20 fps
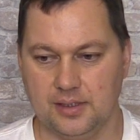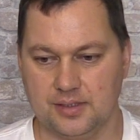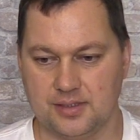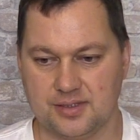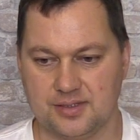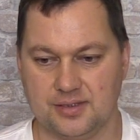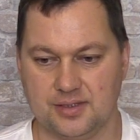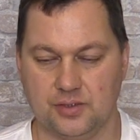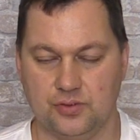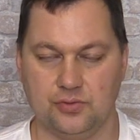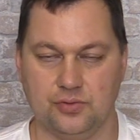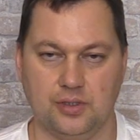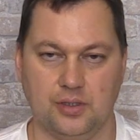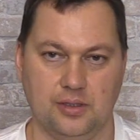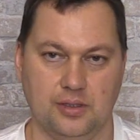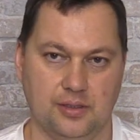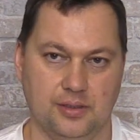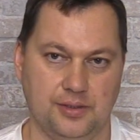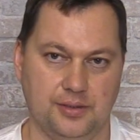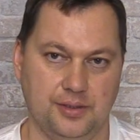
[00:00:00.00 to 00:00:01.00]
Создают
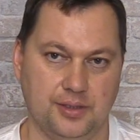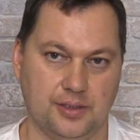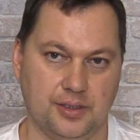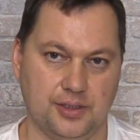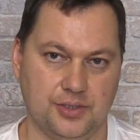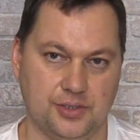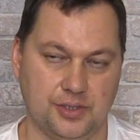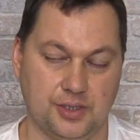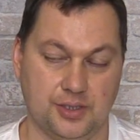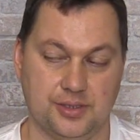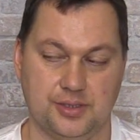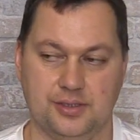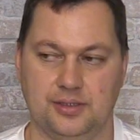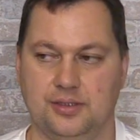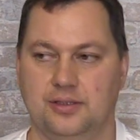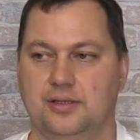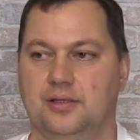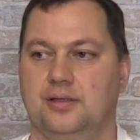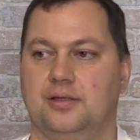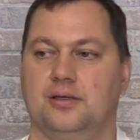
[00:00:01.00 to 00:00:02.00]
а, некое
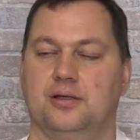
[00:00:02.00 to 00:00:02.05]
счастье.